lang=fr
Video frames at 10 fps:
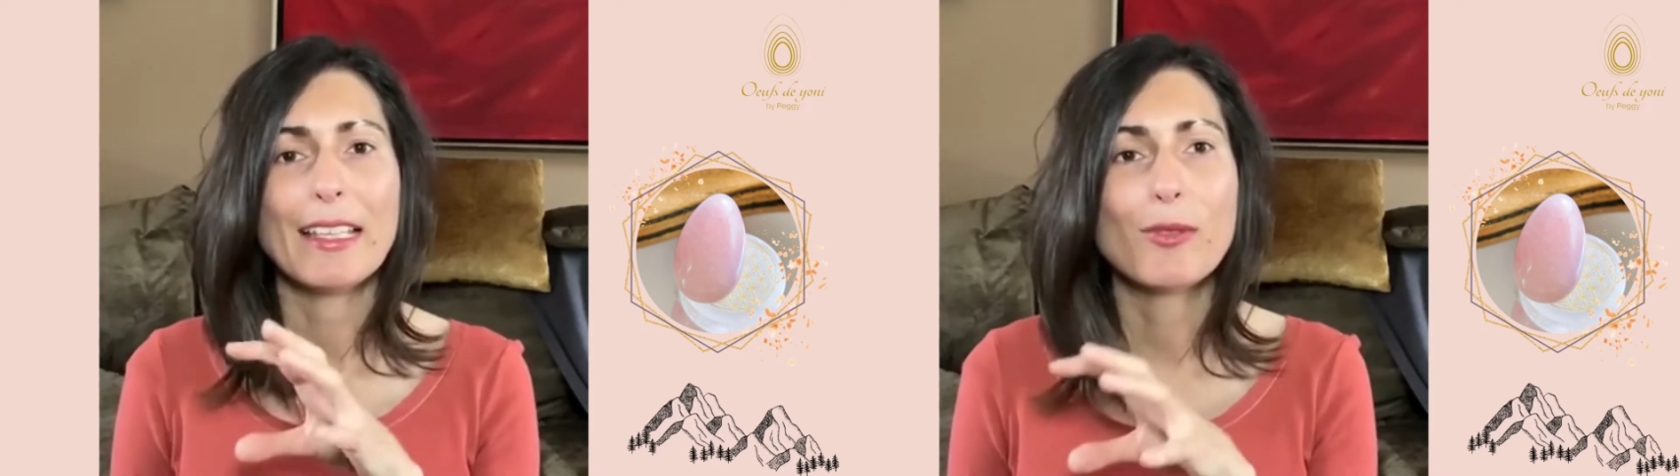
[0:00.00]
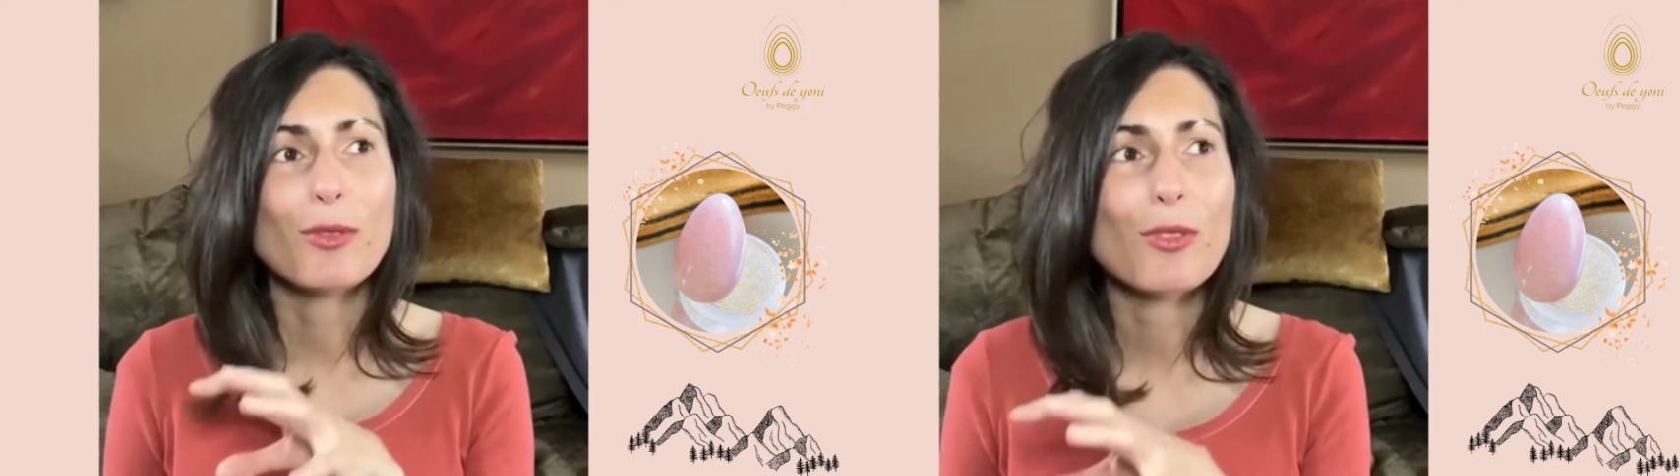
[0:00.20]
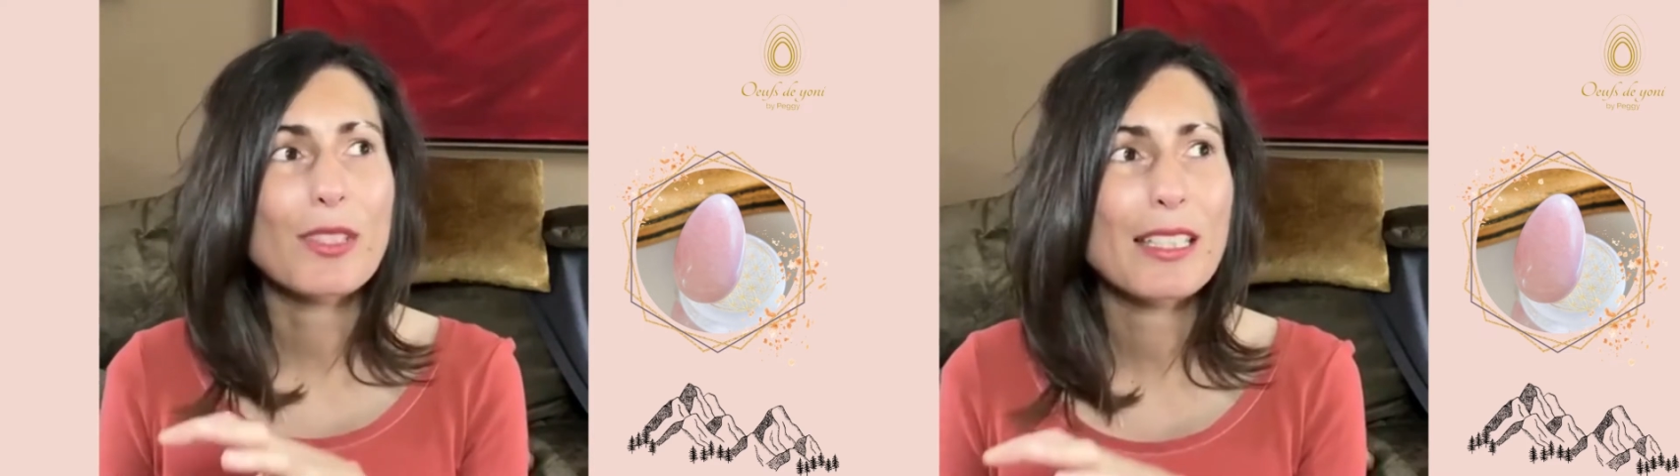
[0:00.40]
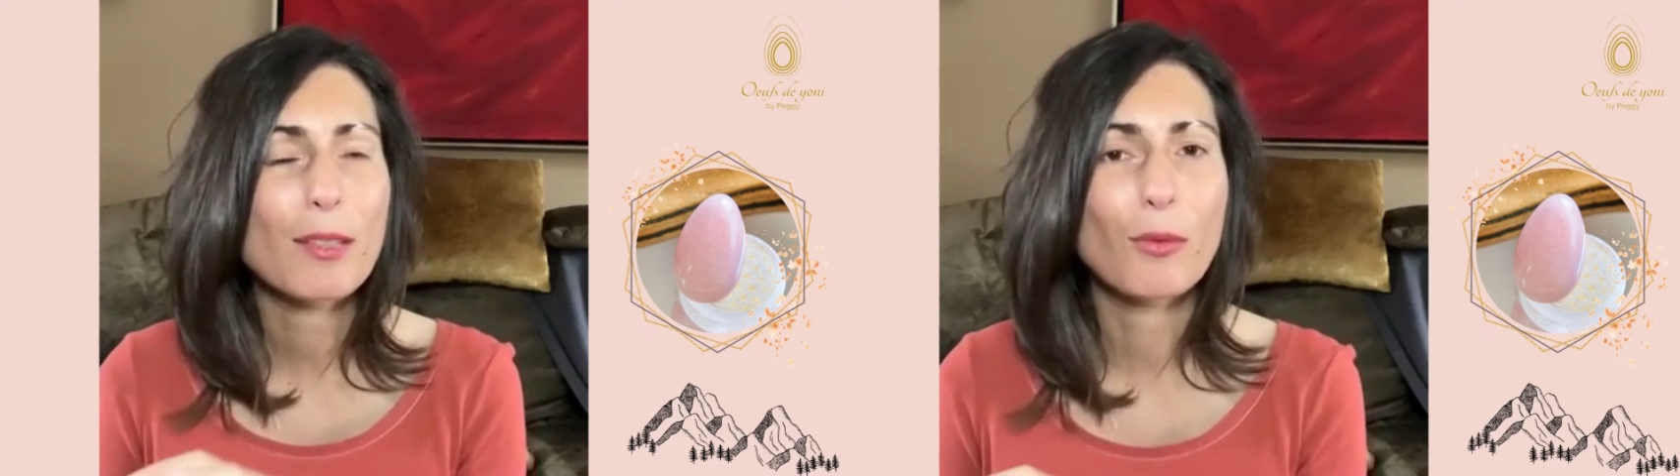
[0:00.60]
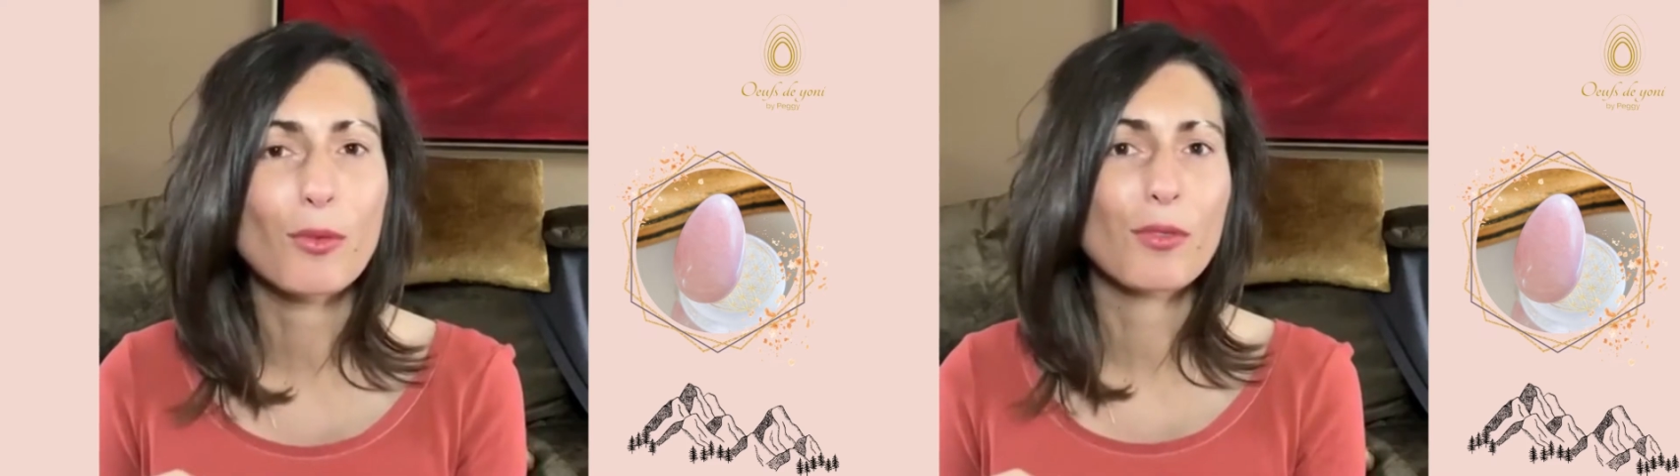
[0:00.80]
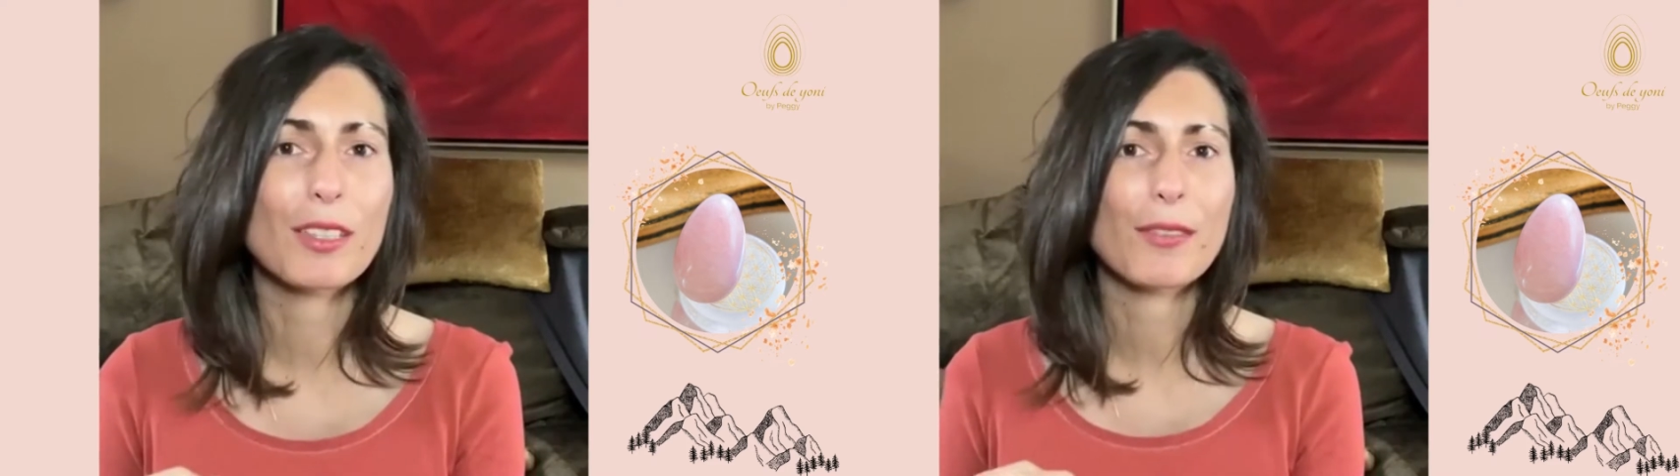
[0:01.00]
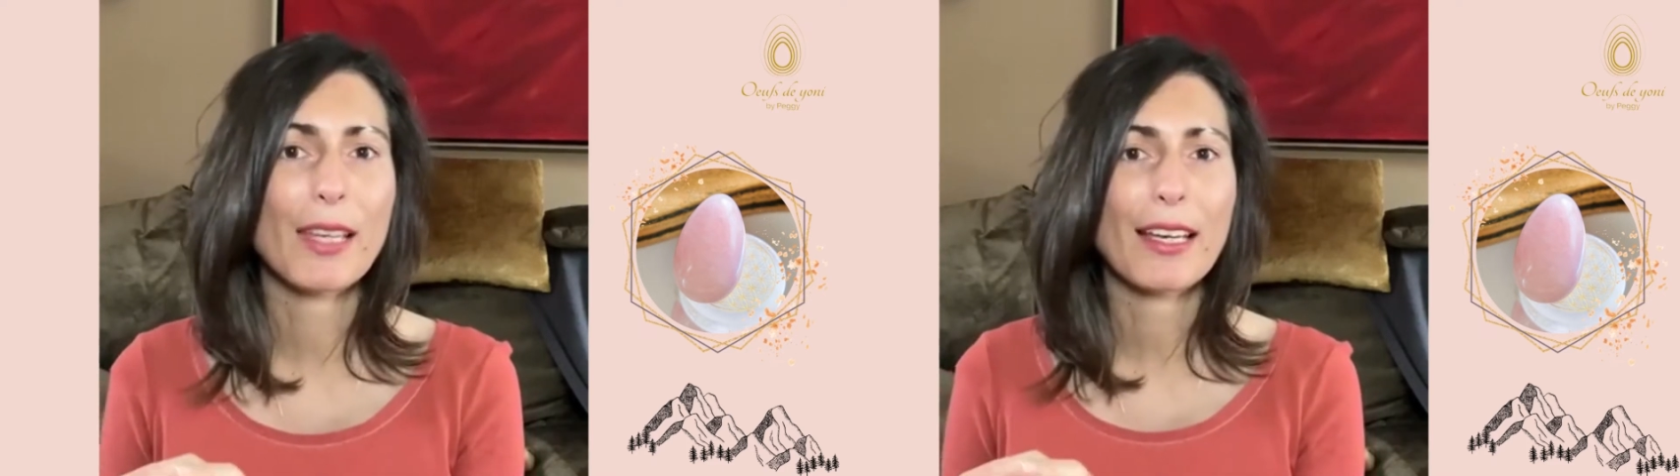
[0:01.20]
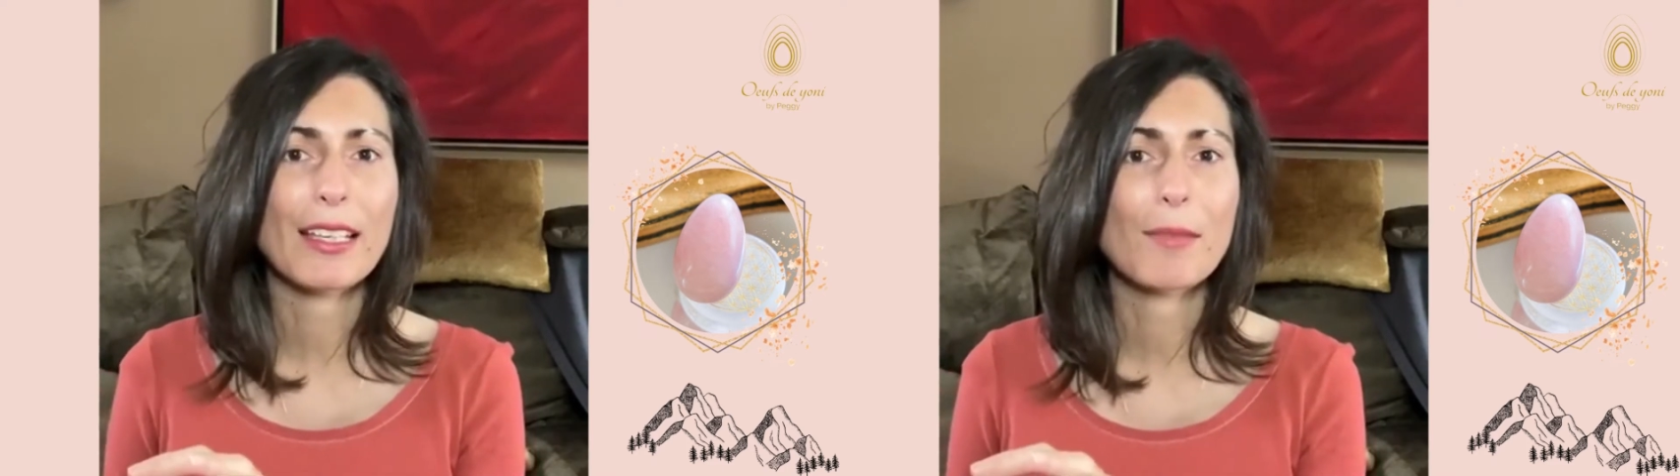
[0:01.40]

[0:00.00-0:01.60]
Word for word: Et donc je sais que mon univers,